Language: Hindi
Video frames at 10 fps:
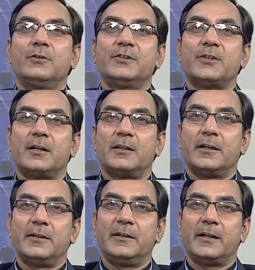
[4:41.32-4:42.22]
को ये
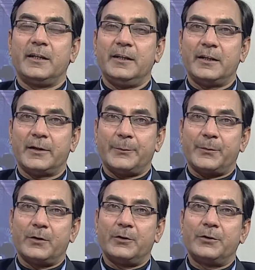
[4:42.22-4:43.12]
जानकारी नहीं है
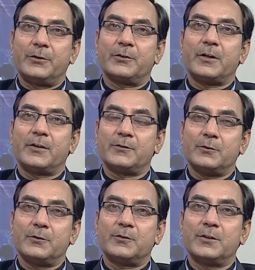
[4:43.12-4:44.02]
और ख़ास
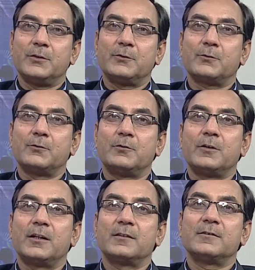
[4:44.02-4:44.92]
तौर से उसको
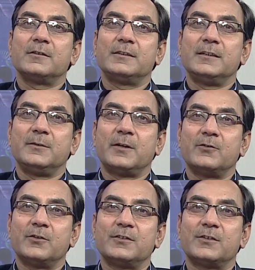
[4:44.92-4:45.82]
गलत रीति
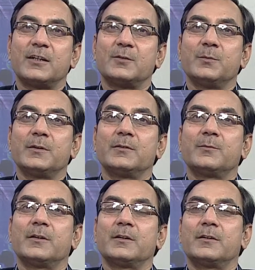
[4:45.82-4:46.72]
रिवाजों के साथ में
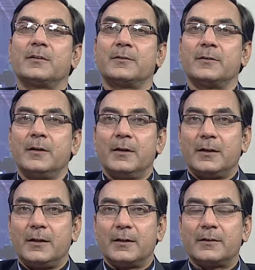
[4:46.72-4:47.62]

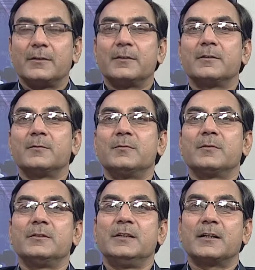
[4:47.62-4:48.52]
एक
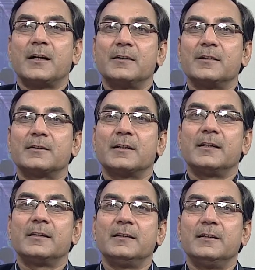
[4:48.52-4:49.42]
ये कहा जाता
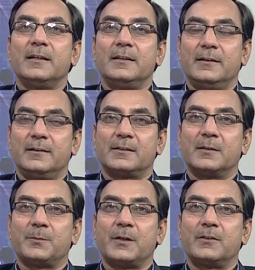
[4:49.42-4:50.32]
है कि नहीं
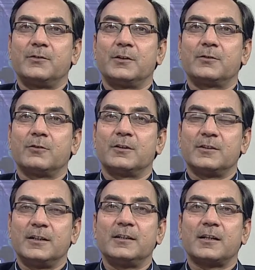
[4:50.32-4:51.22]
स्तनपान जो है
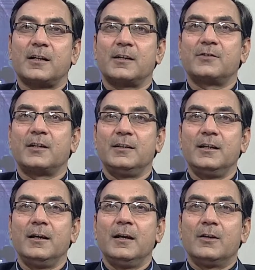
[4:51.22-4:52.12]
तुरंत नहीं कराना
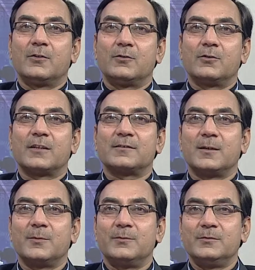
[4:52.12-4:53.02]
चाहिए तो डॉक्टर
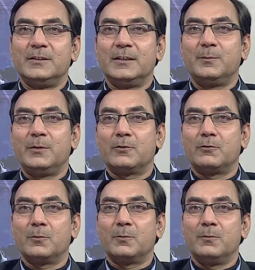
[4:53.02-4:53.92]
साहब ये
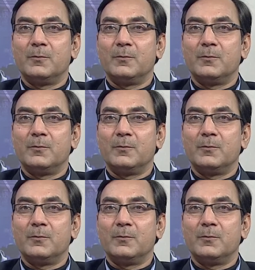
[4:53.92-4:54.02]
बिल्कुल